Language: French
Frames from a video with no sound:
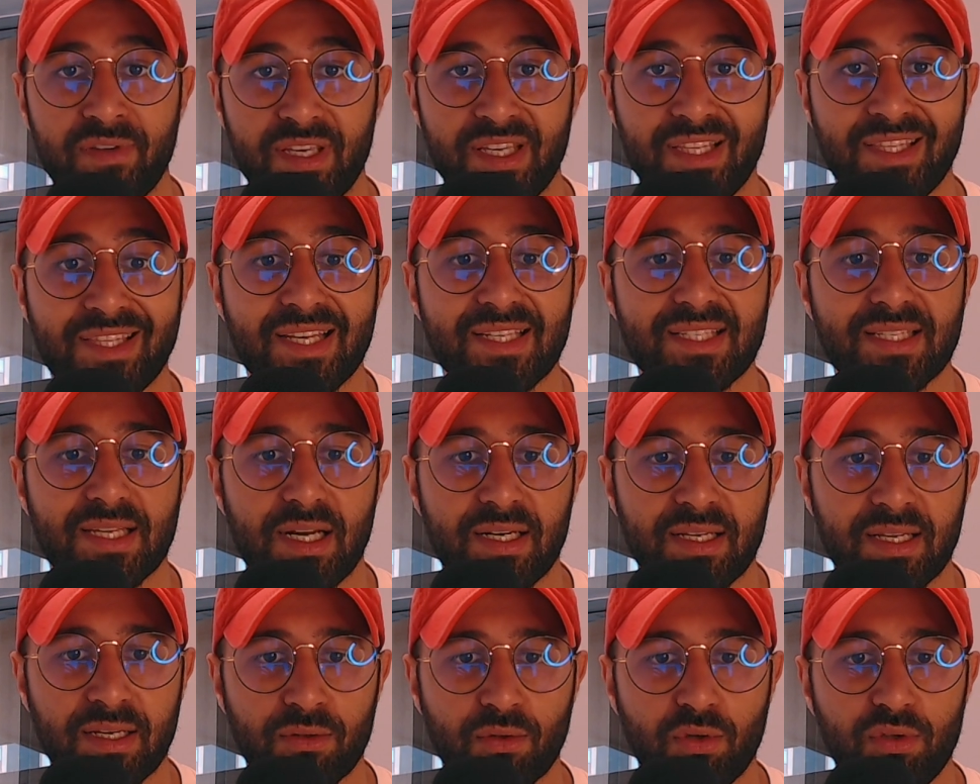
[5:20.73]
Il teste
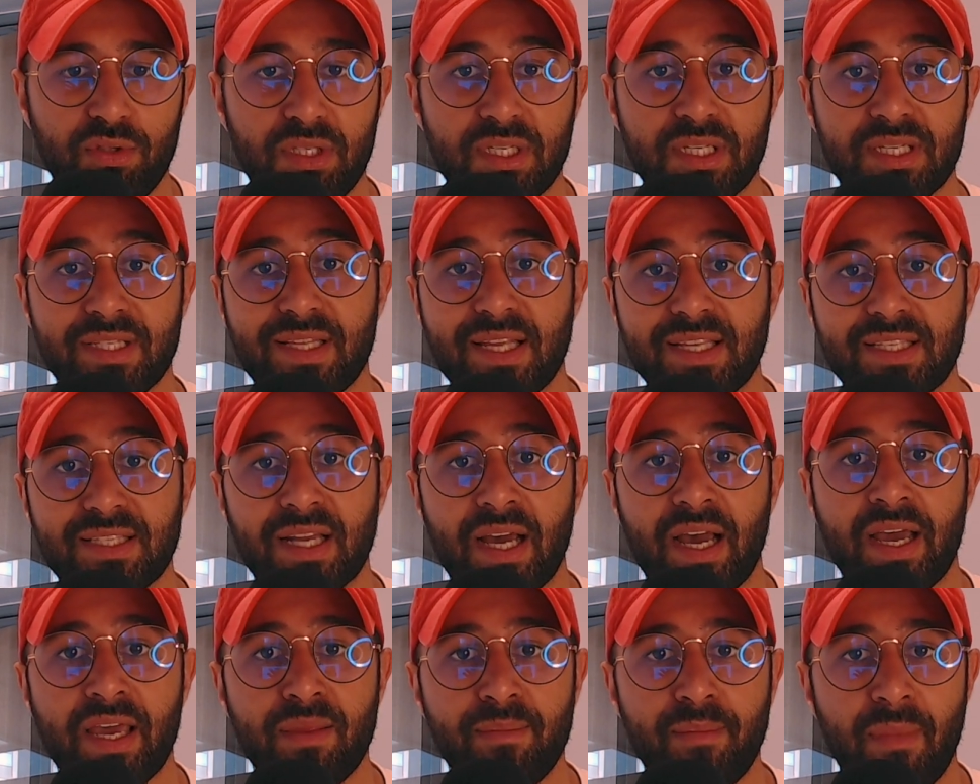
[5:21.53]
quelqu'un d'autre, il teste
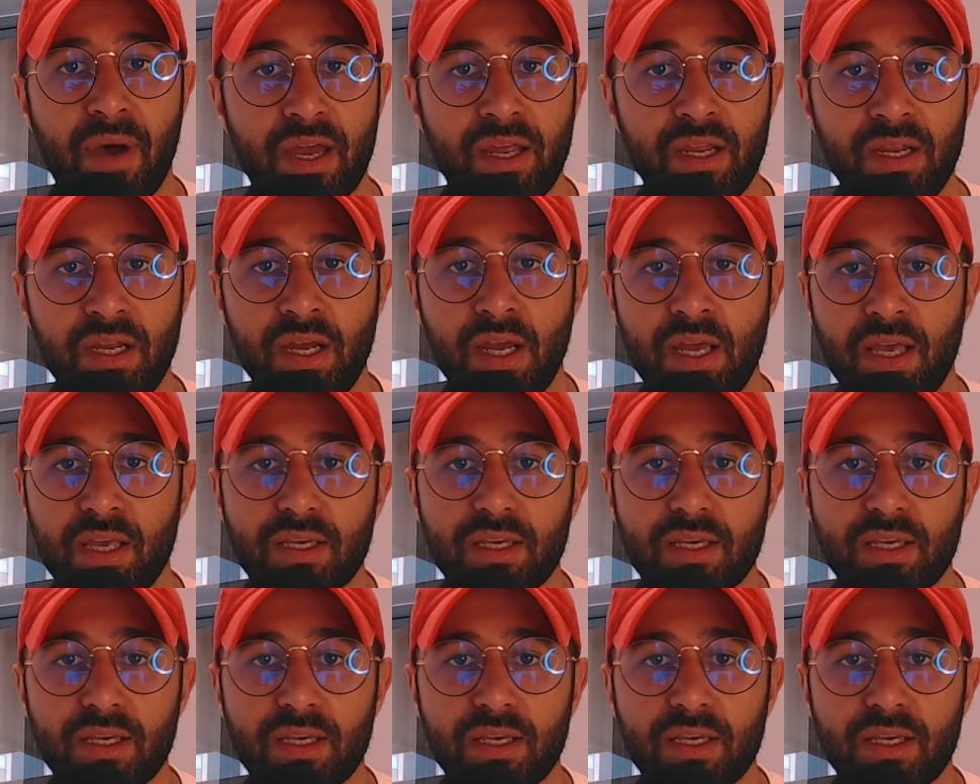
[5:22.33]
Ryan Maé